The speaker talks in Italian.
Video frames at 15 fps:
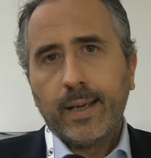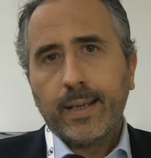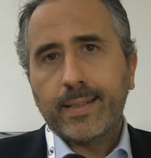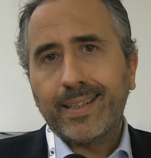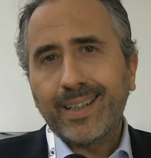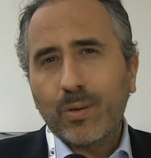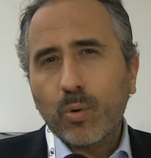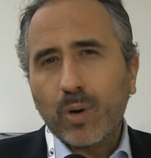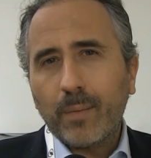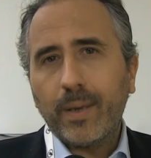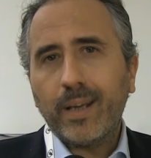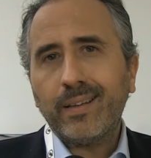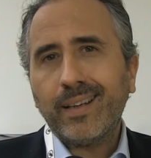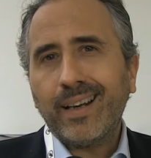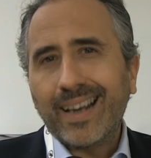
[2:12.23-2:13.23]

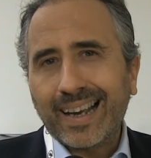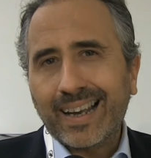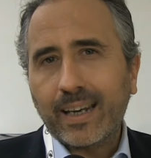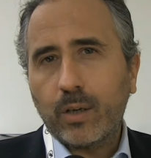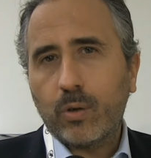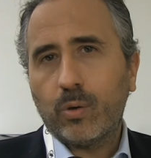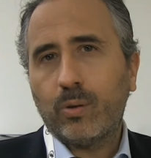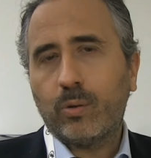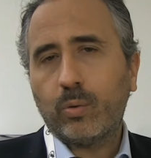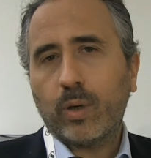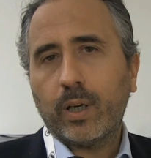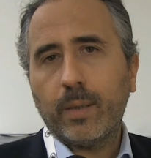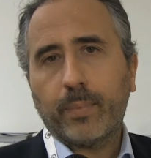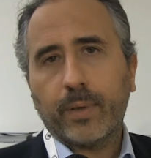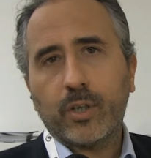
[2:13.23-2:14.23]
Sicuramente
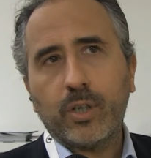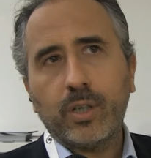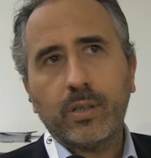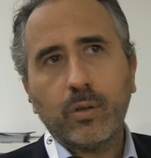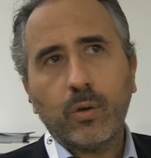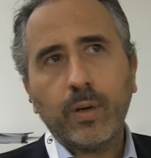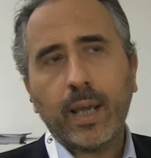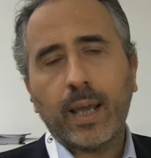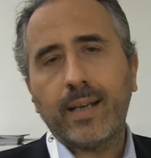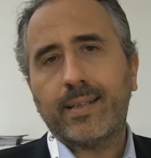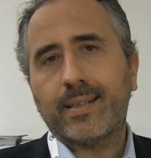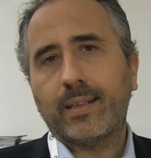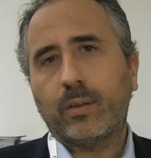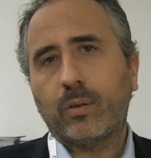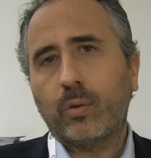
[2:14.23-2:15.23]
l'agricoltura di precisione è il
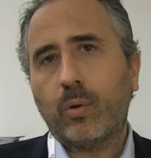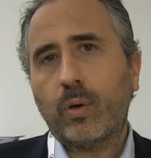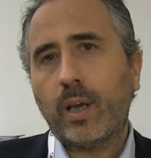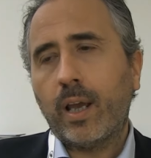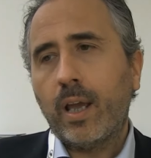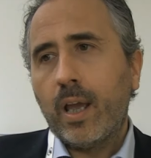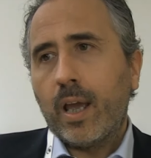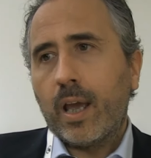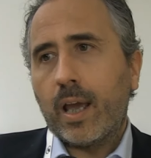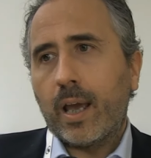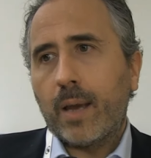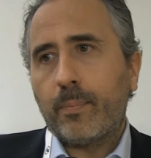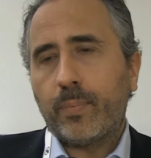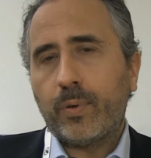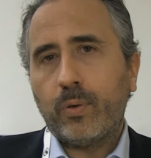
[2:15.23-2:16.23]
settore
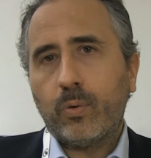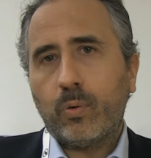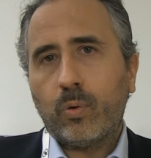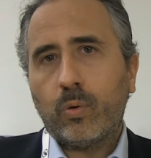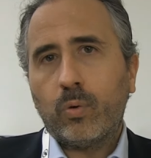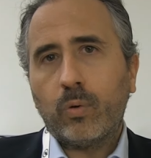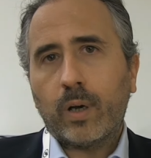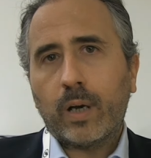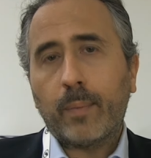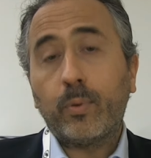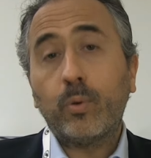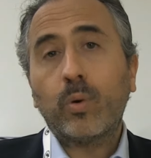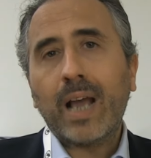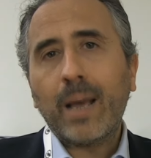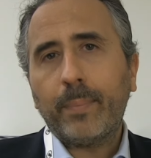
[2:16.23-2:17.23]
eh, più, a
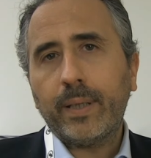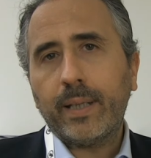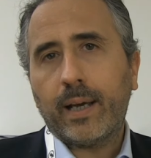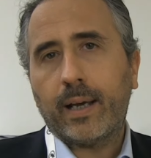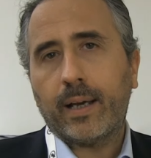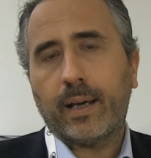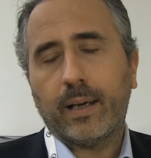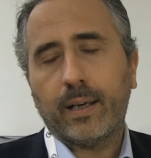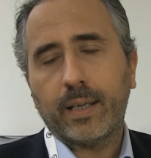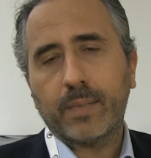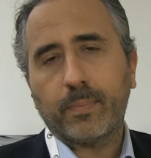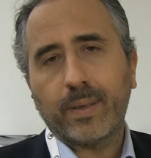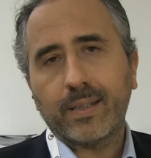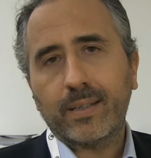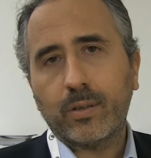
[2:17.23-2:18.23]
più rapida eh,
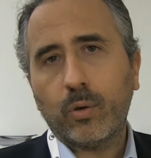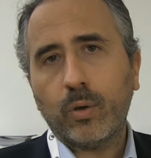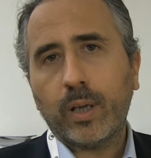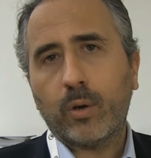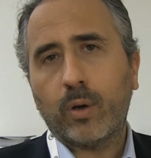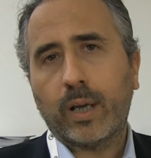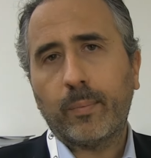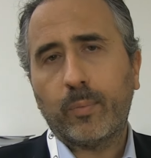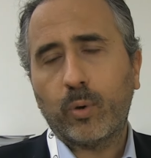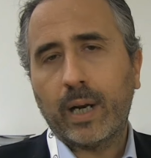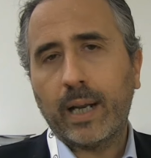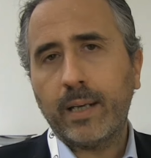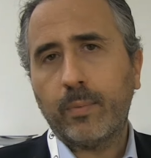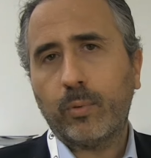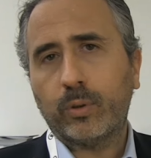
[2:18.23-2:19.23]
espansione con le più
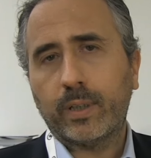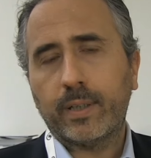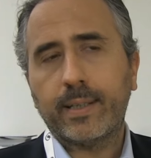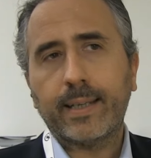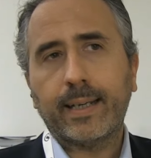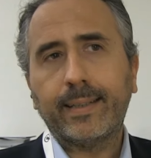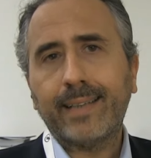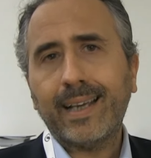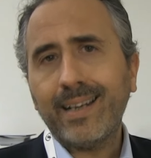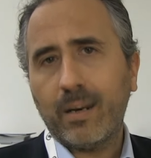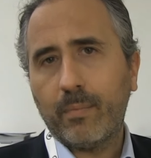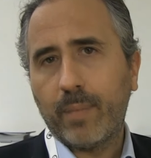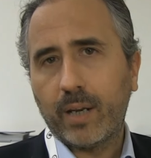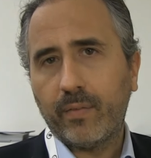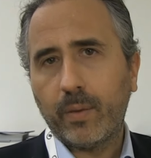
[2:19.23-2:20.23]
grandi potenzialità
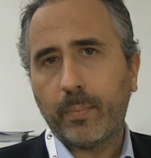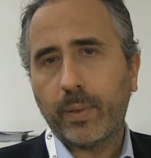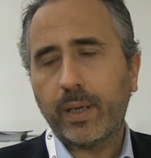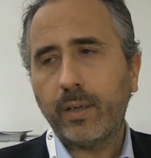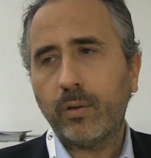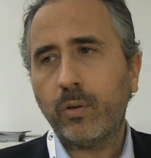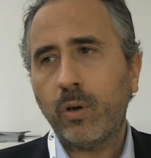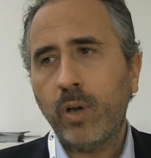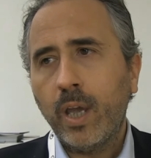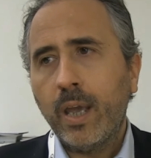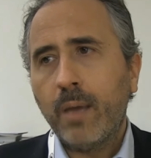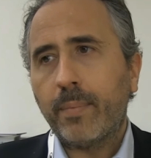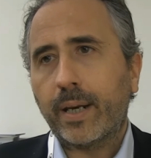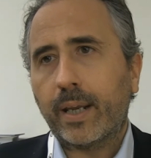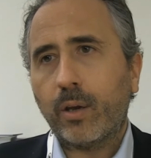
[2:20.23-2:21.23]
nel breve periodo
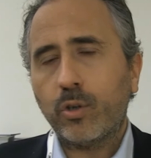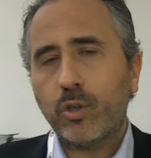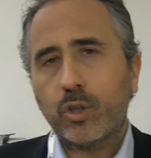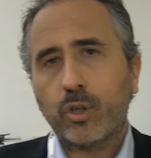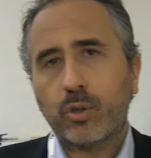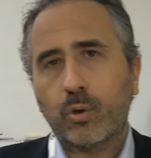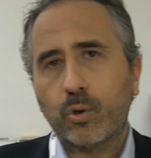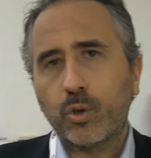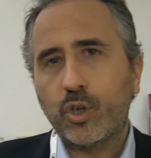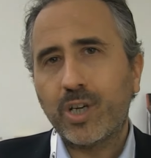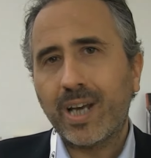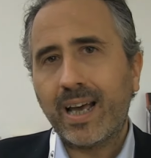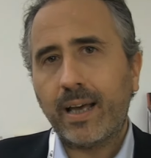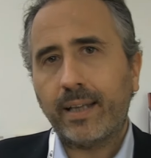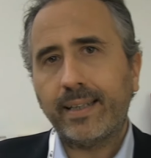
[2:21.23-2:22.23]
perché oggi ci sono
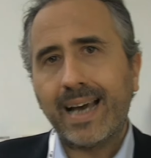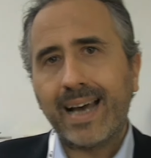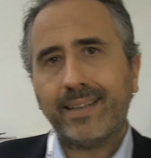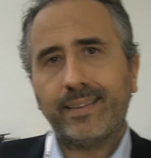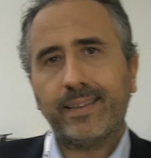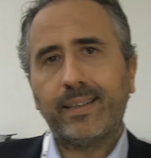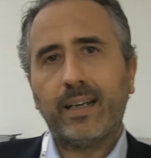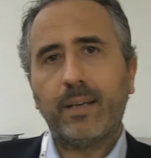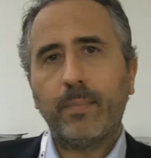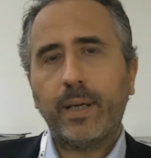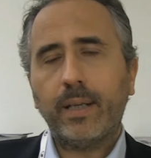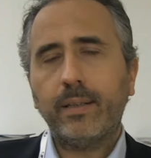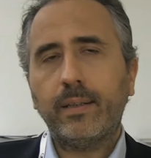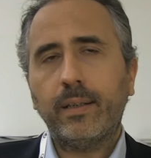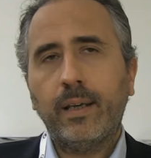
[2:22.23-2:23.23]
già dati ed
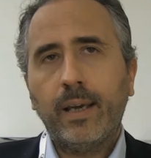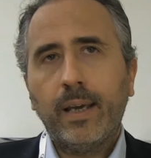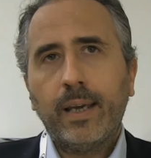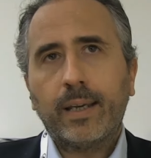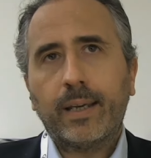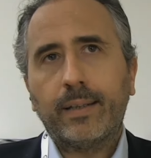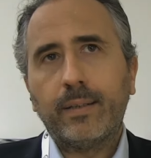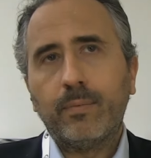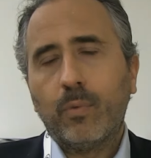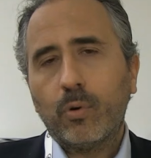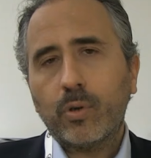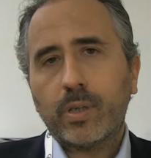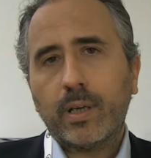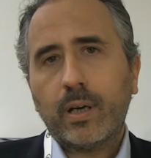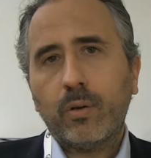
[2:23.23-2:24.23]
elementi che
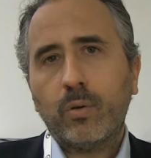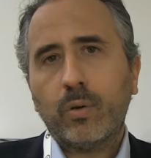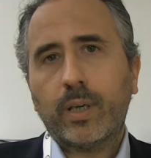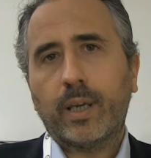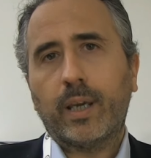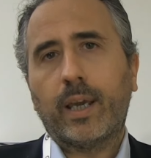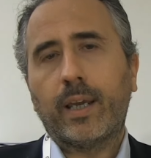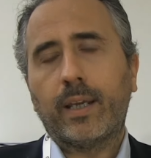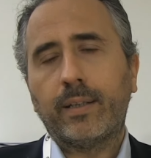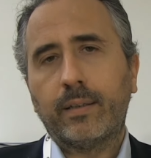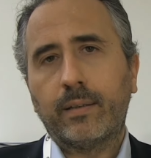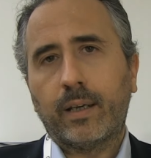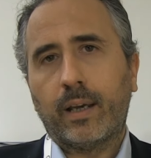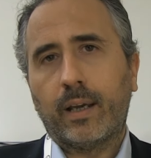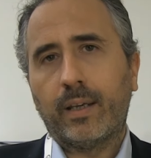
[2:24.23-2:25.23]
dimostrano che
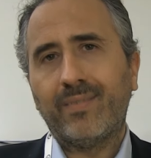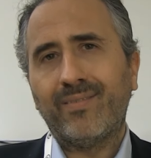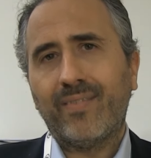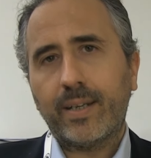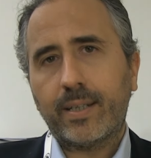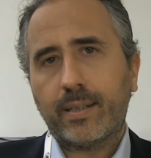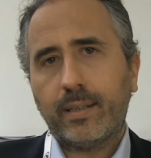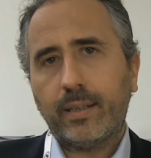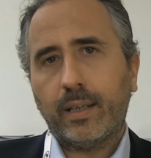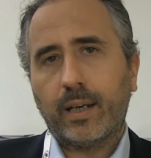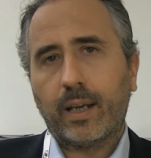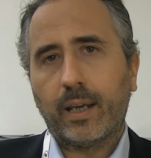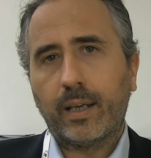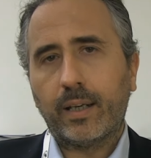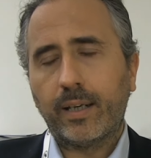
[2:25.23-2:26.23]
eh,
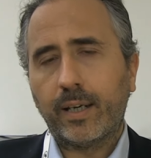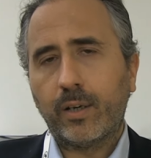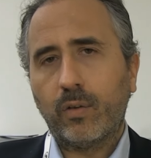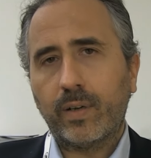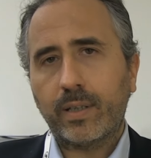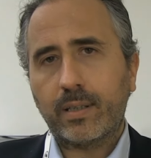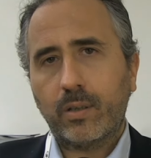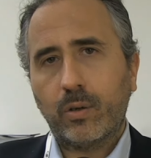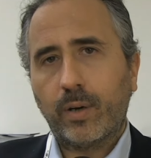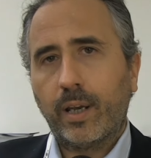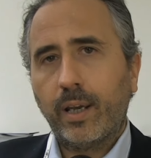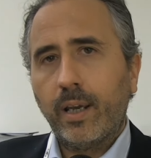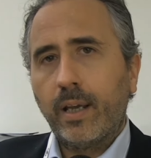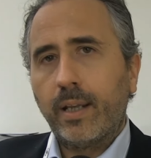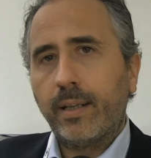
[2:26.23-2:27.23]
investire in innovazione
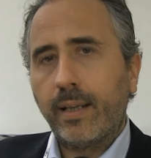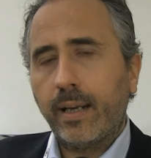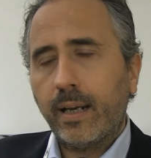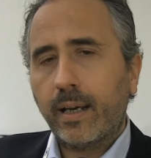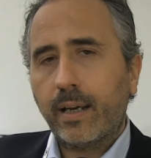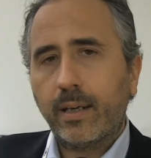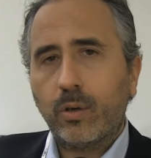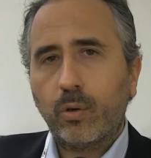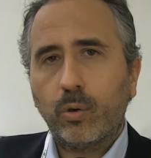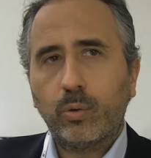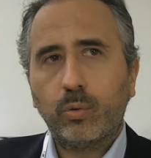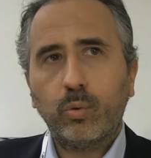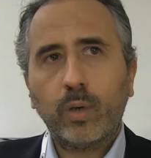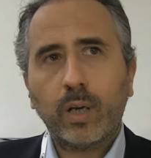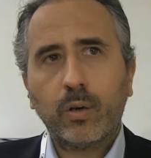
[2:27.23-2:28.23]

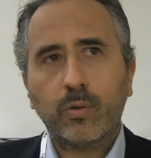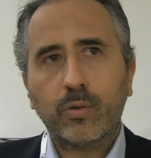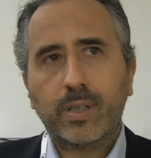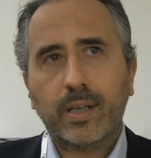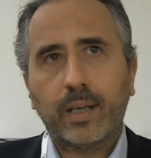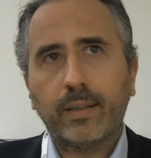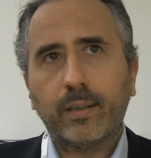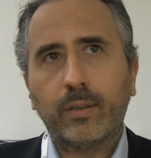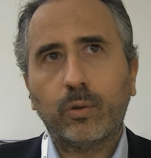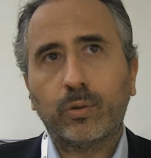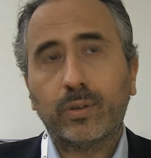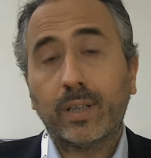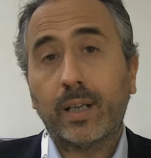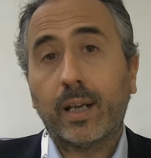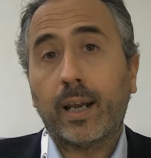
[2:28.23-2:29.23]
nell'agricoltura consente di
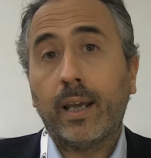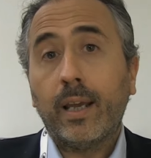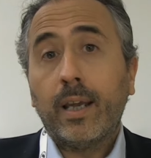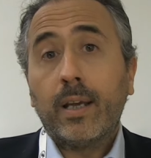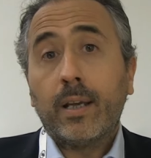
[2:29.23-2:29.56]
ottenere